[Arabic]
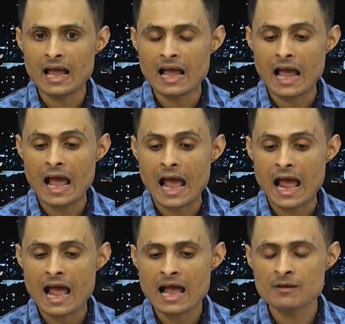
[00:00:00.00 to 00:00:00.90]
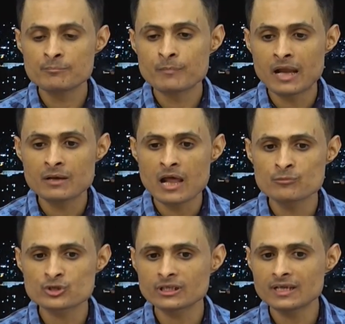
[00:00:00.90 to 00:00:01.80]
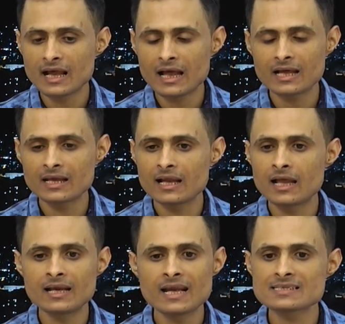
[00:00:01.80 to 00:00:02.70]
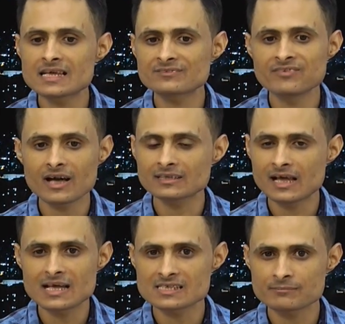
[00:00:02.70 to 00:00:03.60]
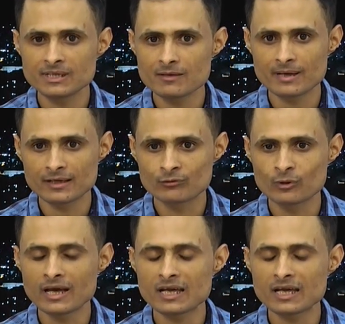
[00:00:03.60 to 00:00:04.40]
نعم. آه، آه، آه، المشكلة لكن, لكن هنا هنا وسام هل يمكن الفصل